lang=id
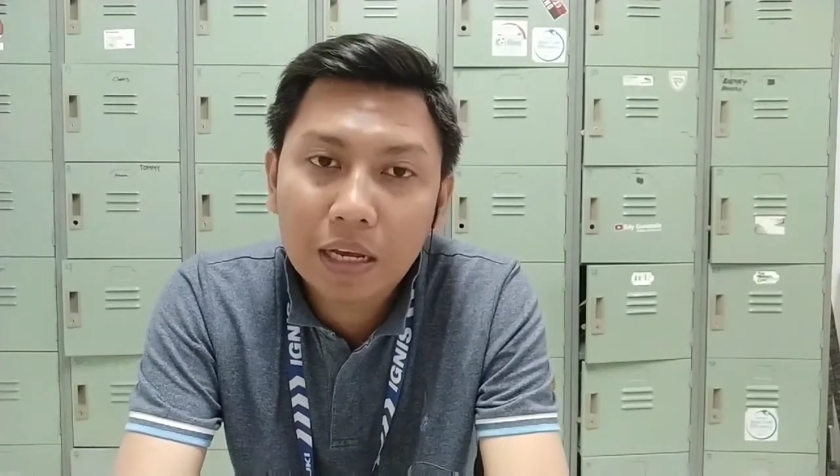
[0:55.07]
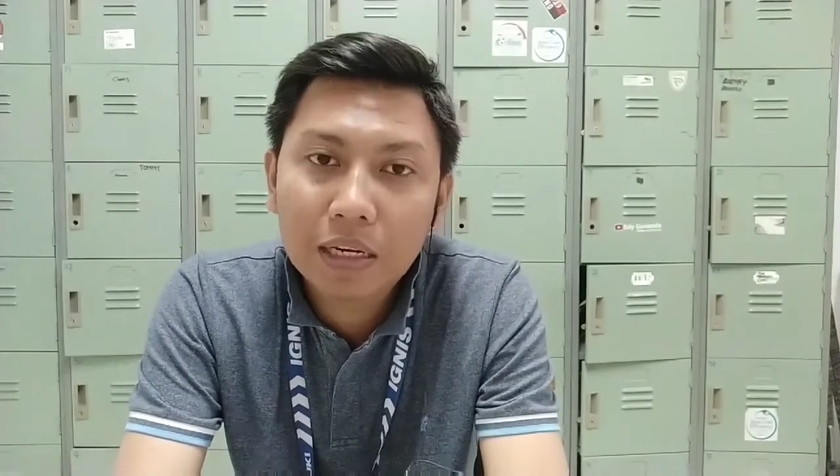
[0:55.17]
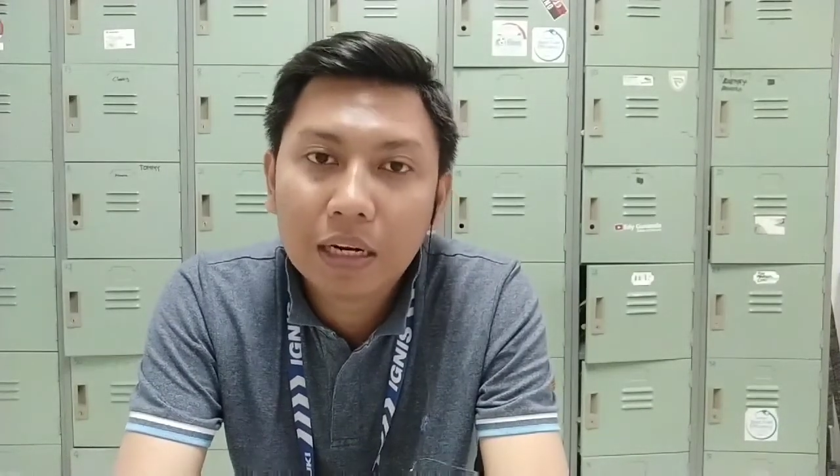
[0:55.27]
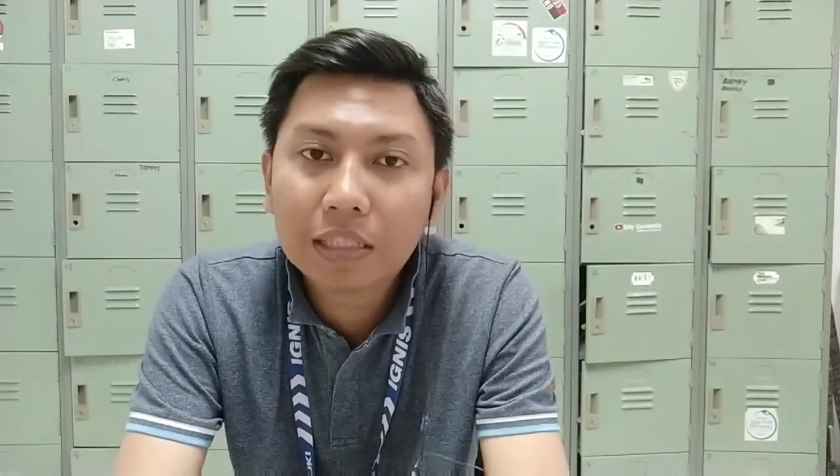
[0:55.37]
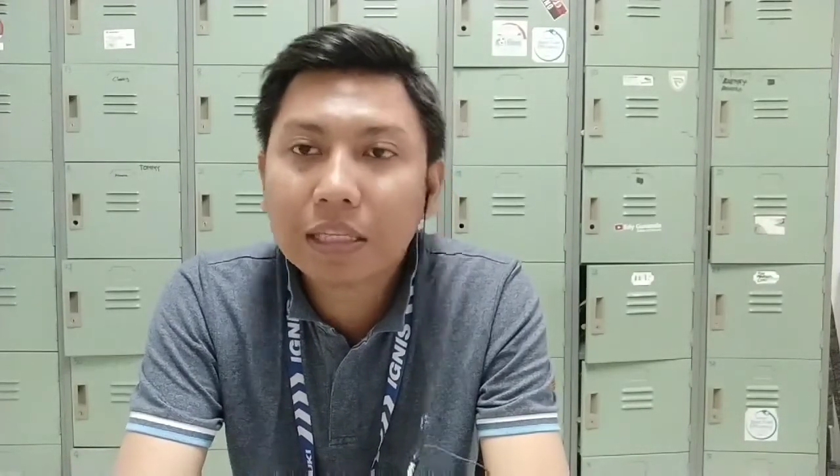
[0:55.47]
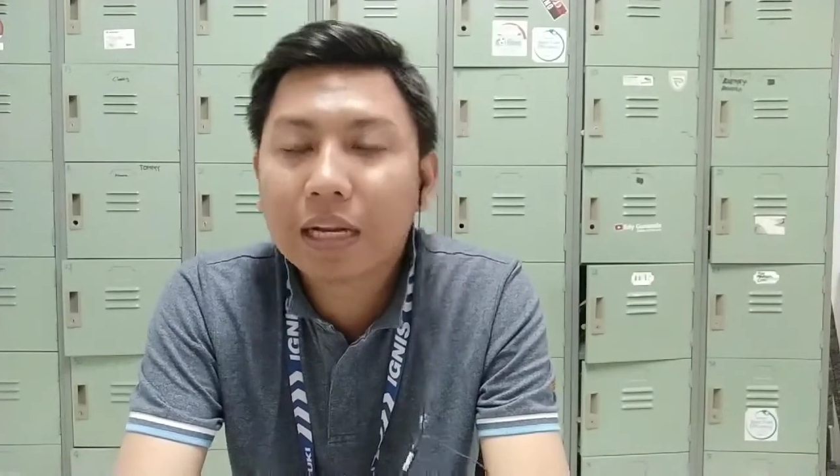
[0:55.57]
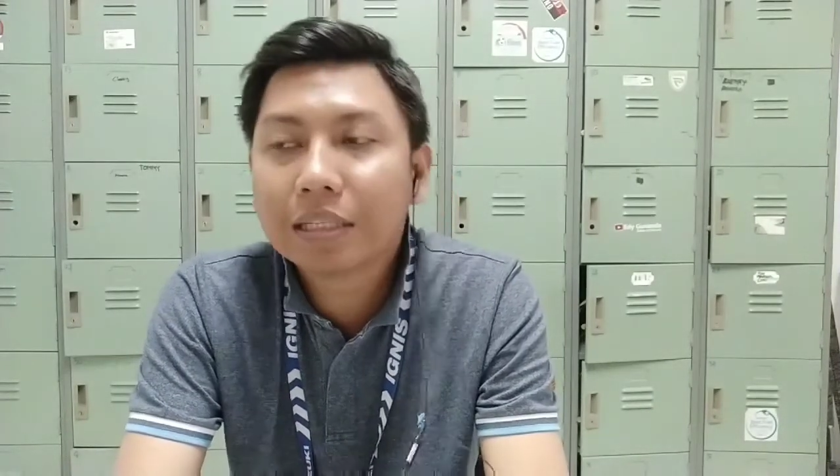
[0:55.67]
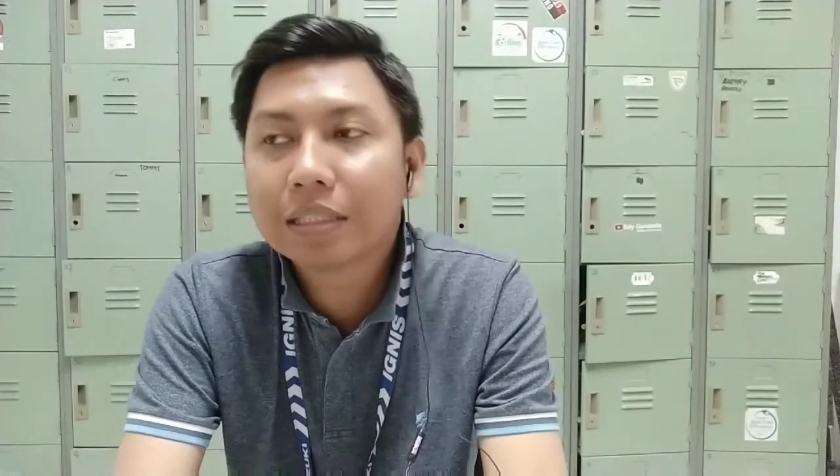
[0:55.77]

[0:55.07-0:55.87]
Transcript: adalah salah